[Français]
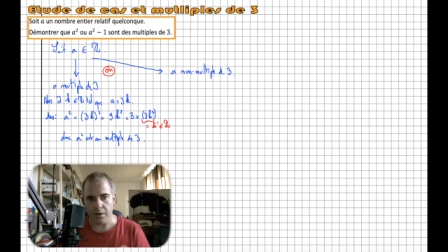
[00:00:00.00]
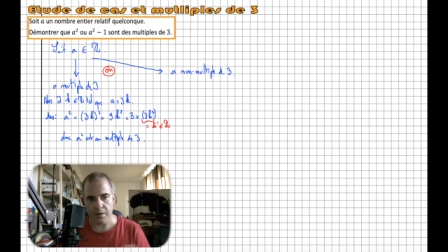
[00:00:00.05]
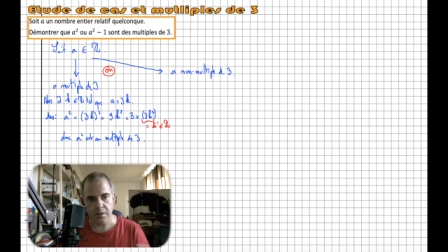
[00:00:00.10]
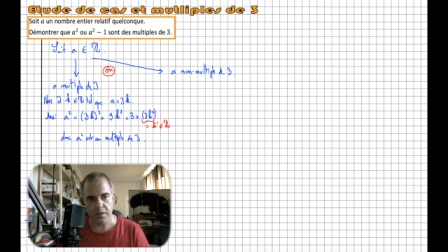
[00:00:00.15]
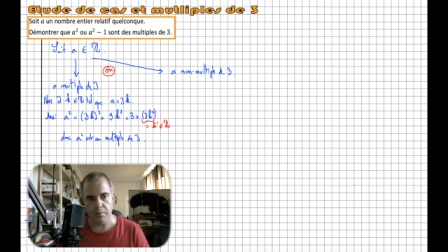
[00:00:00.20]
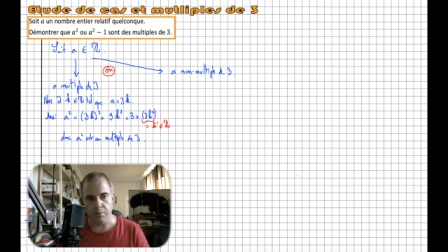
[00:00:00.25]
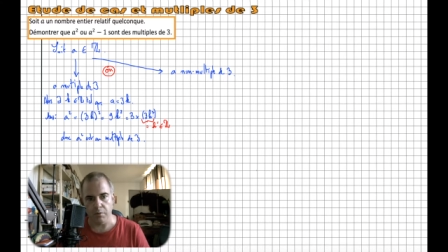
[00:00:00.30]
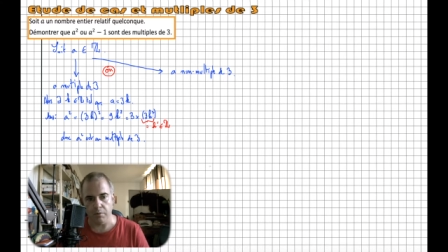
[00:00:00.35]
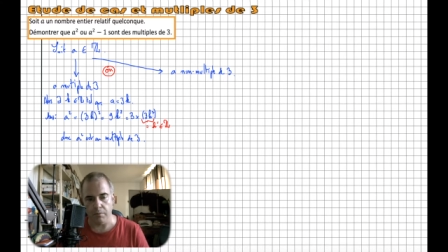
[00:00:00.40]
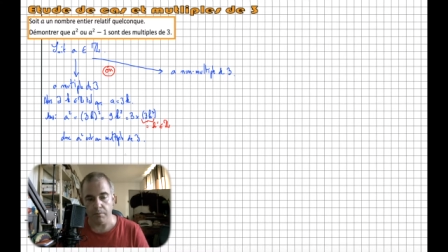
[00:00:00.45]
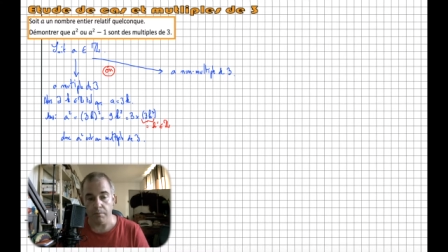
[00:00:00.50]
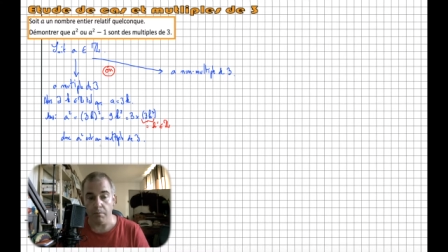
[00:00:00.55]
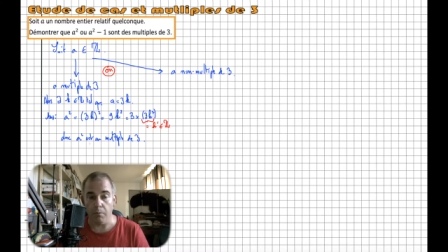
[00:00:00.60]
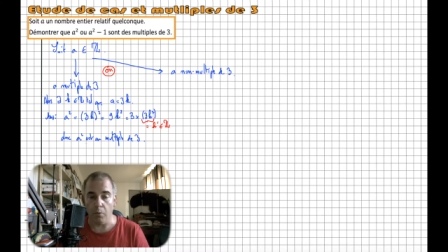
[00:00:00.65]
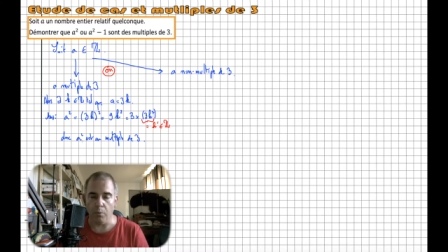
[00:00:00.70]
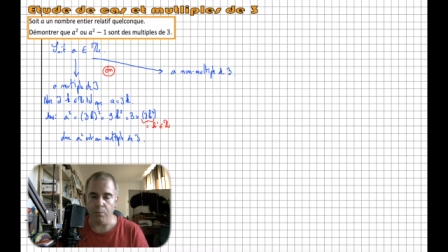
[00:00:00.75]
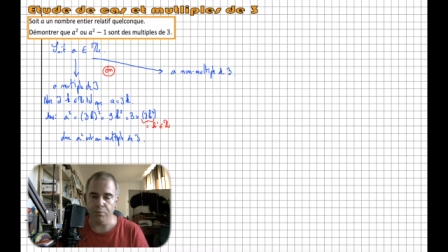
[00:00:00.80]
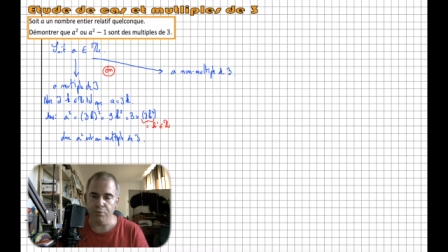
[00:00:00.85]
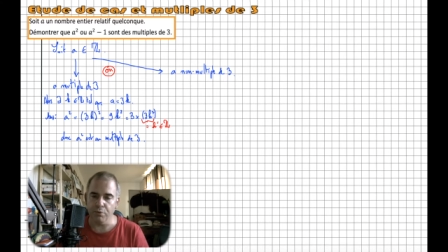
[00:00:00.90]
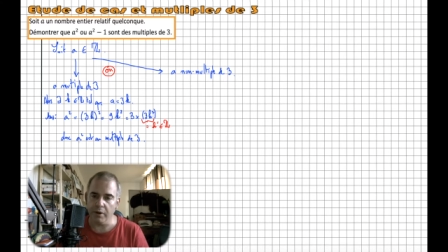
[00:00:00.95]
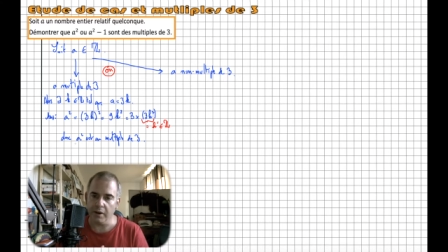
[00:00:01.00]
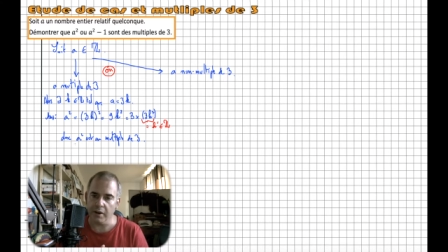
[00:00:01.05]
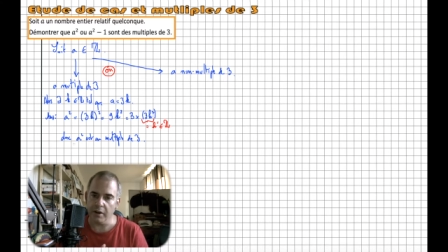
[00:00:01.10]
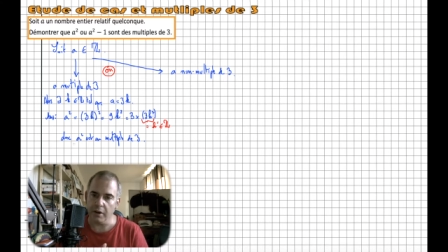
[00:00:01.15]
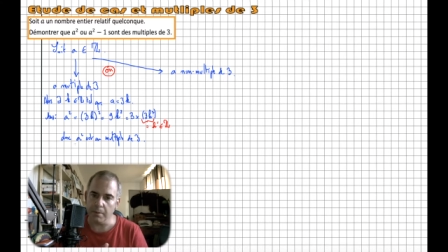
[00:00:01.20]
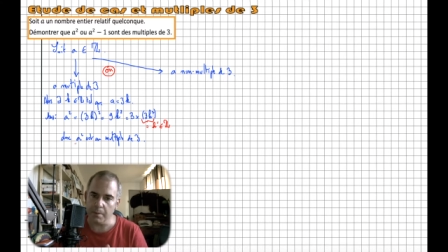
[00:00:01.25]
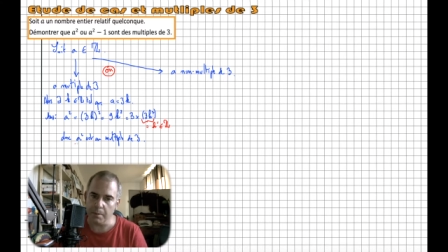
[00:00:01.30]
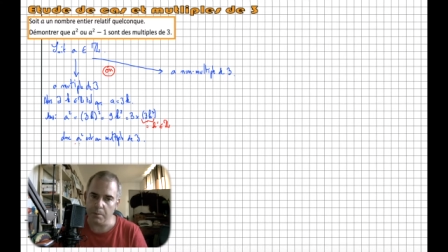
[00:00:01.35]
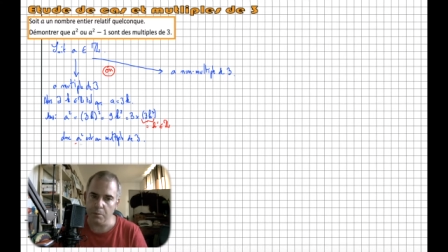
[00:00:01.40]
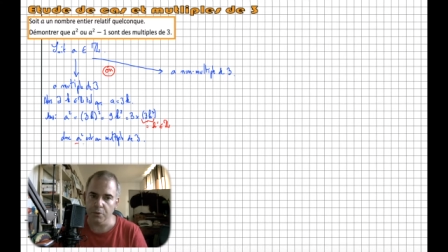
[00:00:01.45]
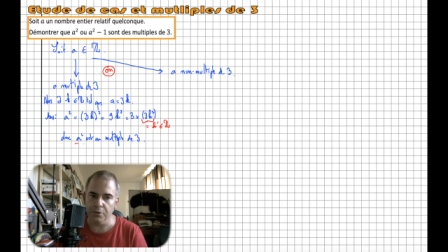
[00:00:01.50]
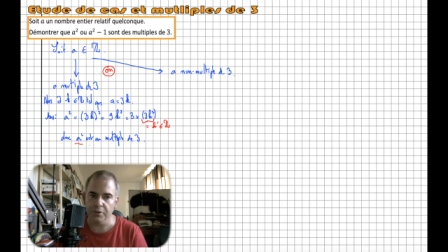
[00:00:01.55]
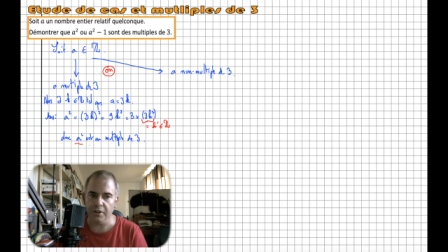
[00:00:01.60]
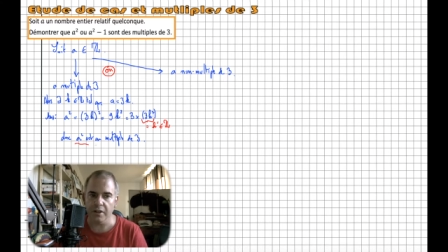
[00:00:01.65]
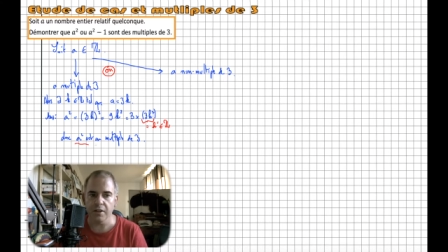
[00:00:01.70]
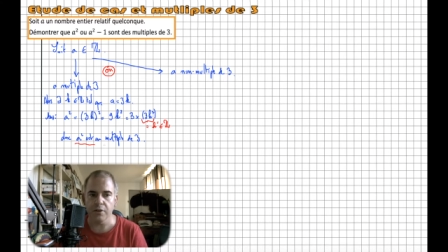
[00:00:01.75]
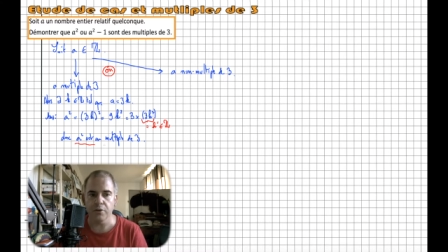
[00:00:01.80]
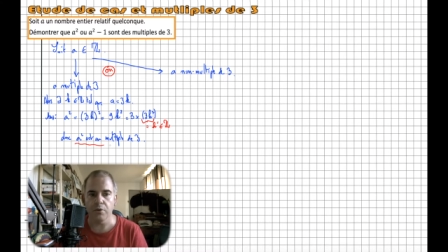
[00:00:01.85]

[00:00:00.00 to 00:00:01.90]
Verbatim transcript: c'est bon. On pourrait quand même montrer que